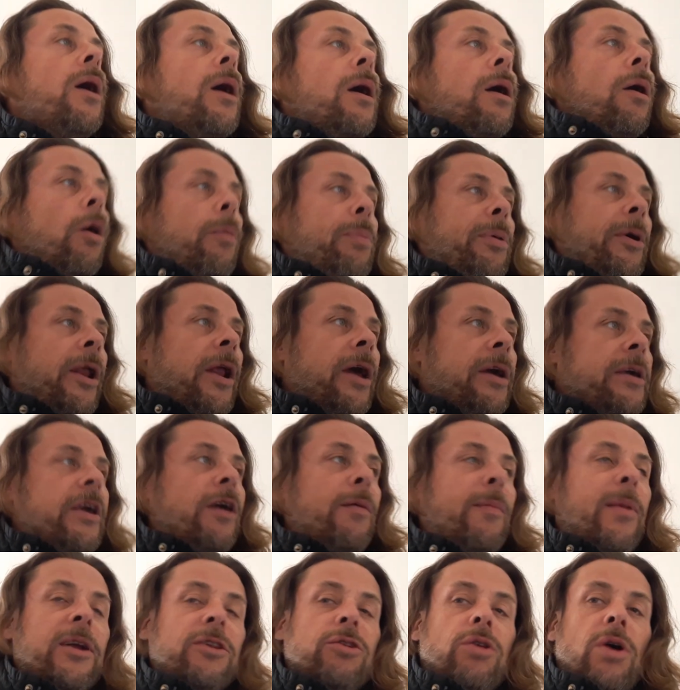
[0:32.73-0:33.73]
Ho appena
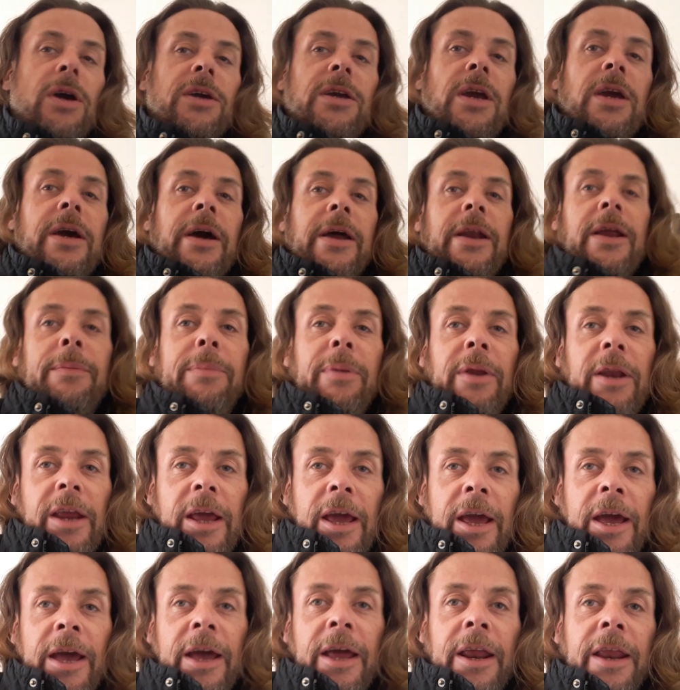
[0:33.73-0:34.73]
chiamato anche i
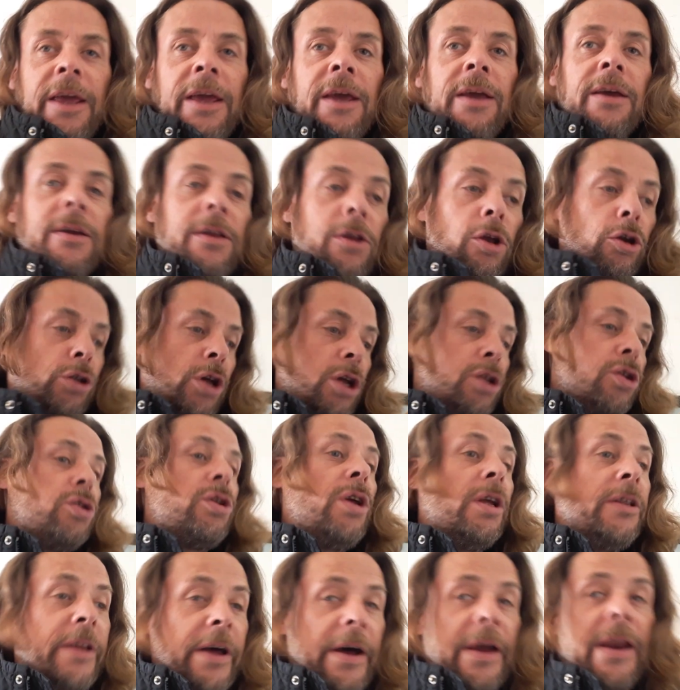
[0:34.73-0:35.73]
carabinieri, gli ho detto di
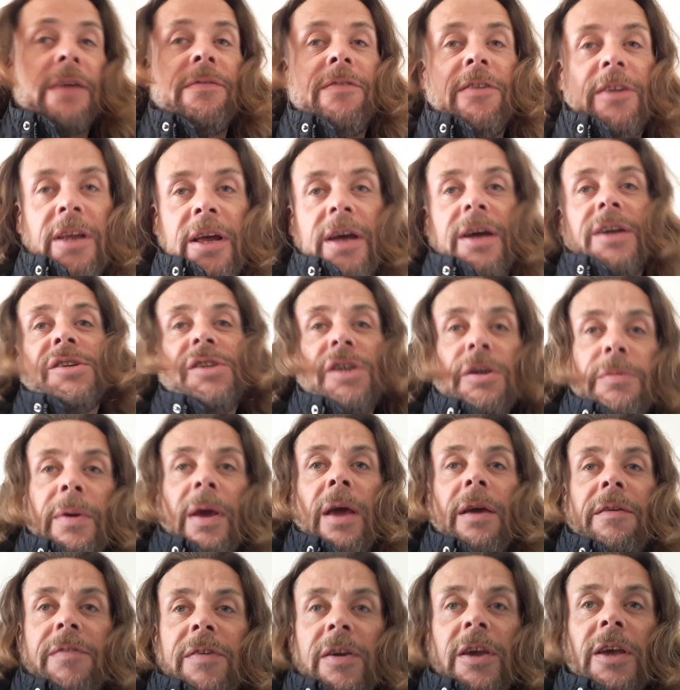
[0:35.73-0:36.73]
andare a vedersi i
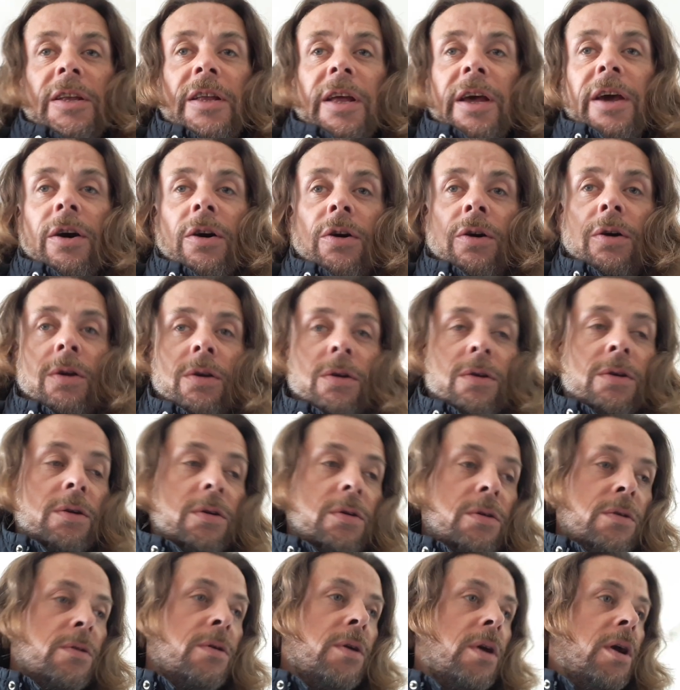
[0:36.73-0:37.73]
miei video,
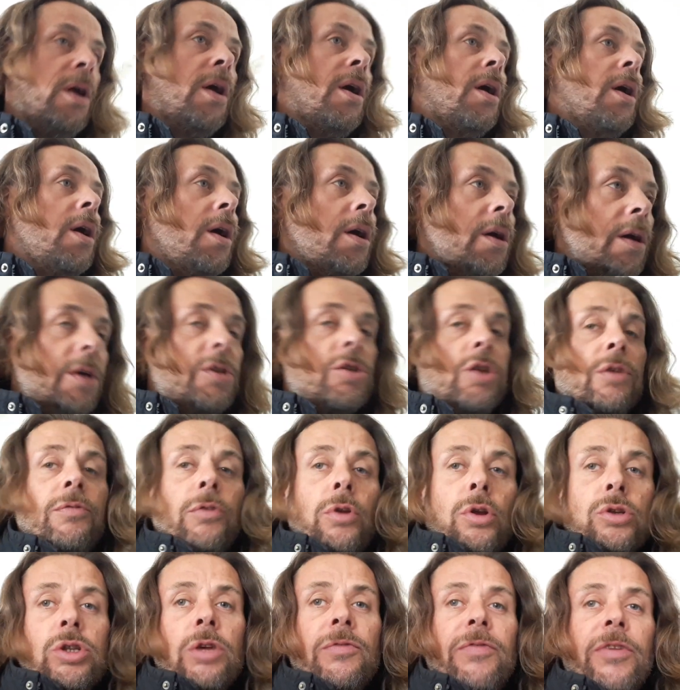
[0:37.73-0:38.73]
che sto,
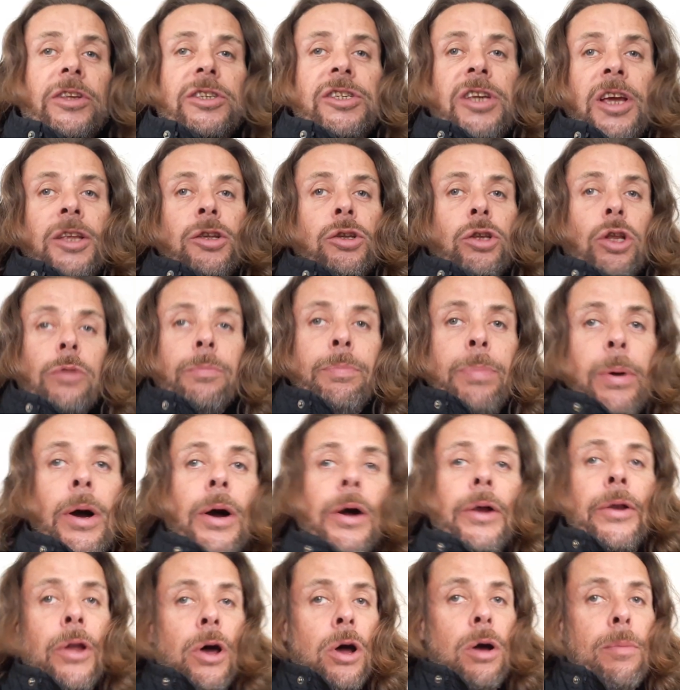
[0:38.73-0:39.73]
lo sto facendo da un
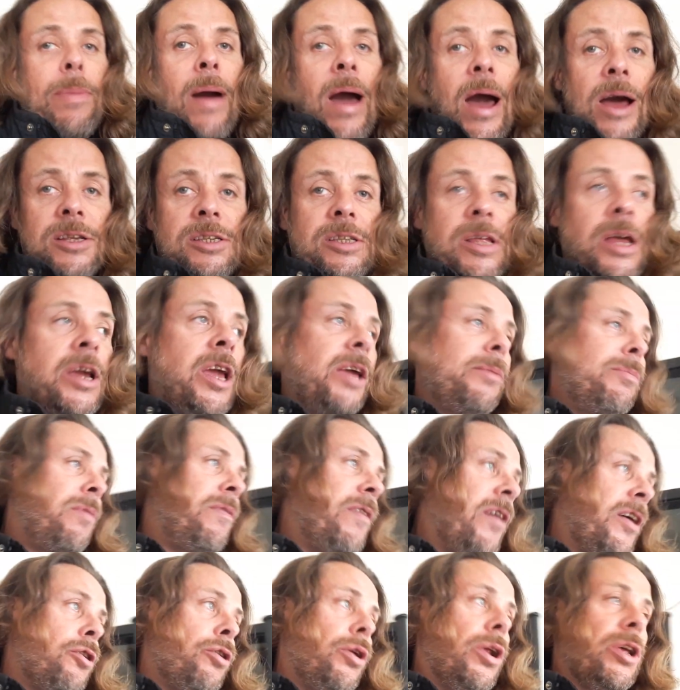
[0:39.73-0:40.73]
po', no? Basta che mi
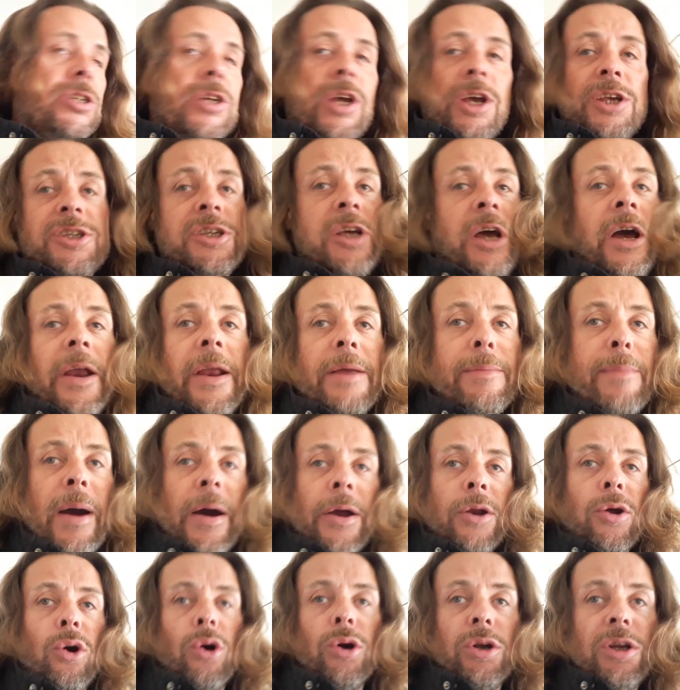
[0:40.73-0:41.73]
vengono a scassare i
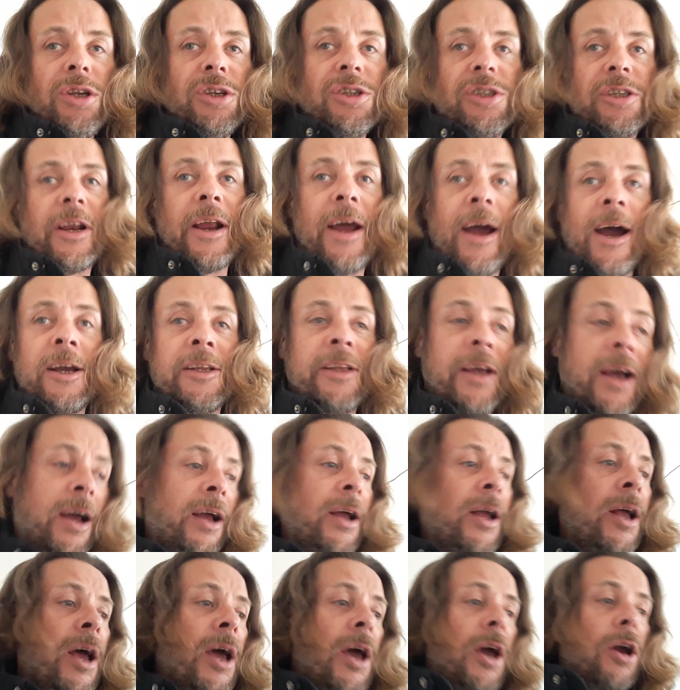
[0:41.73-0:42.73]
maroni in
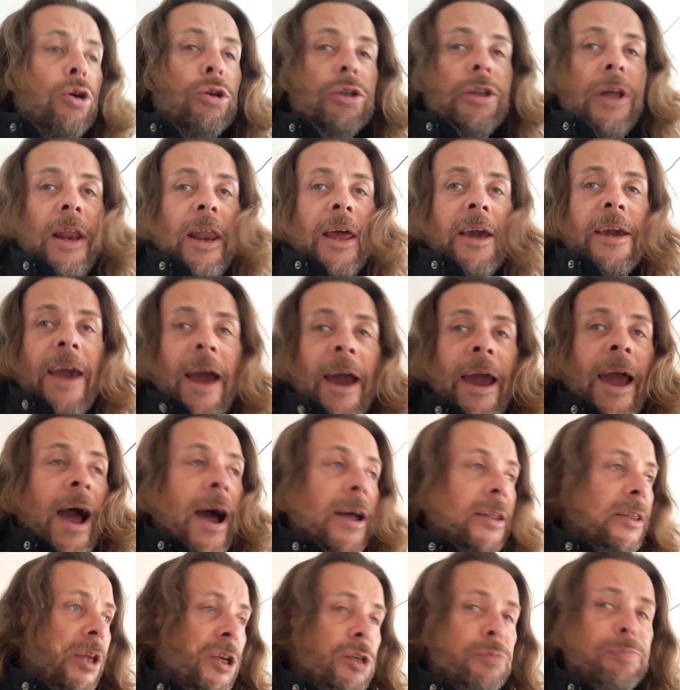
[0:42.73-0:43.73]
strada con delle
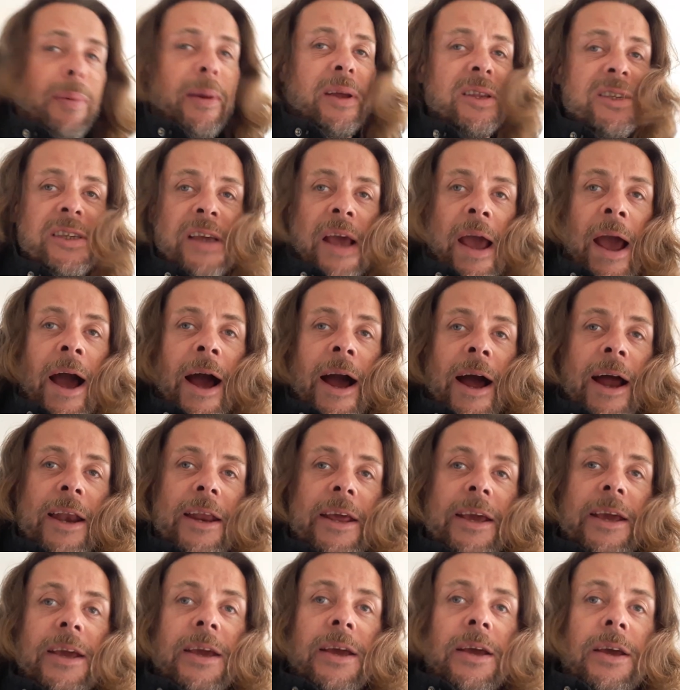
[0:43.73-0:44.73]
cagate
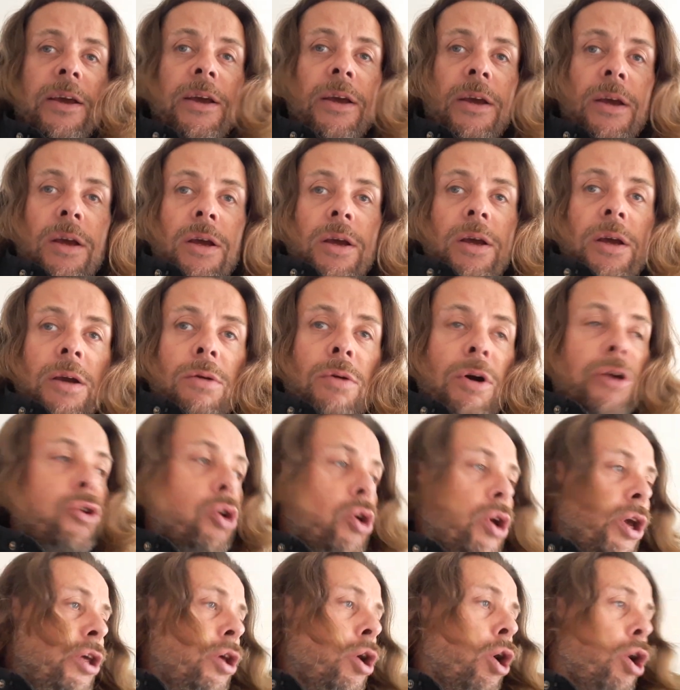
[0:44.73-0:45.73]
spaziali, quando
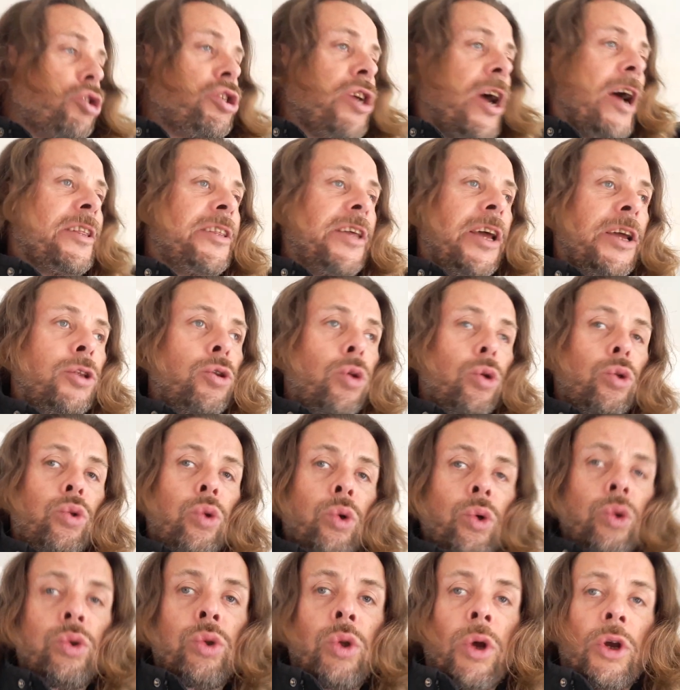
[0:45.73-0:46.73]
che io ho già detto
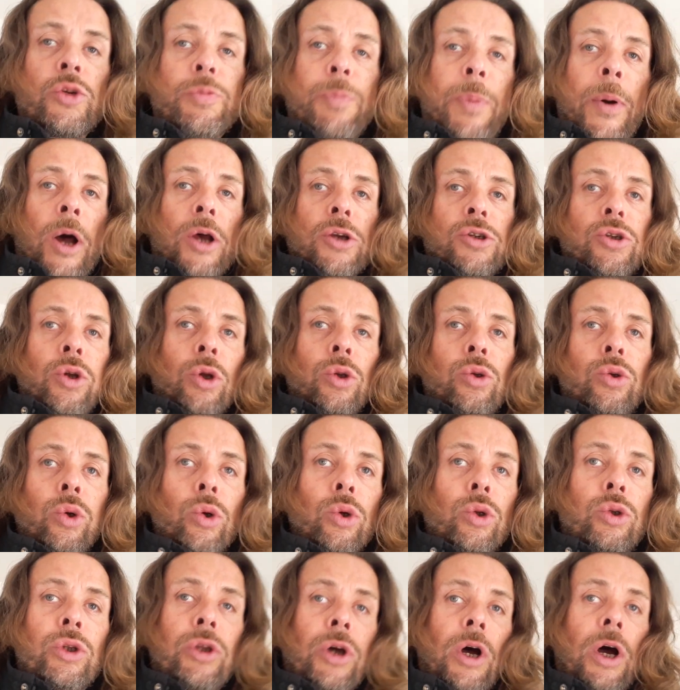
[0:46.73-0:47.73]
tutto, esposto
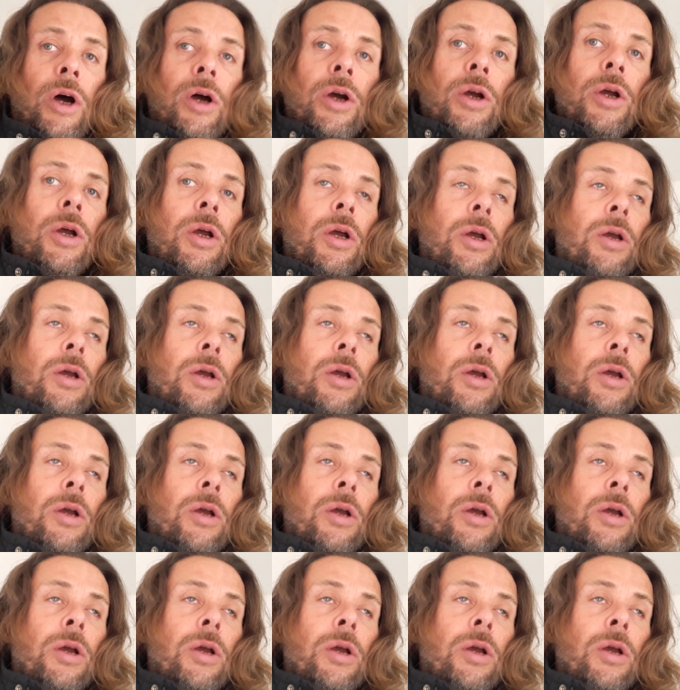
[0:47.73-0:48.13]
tutto.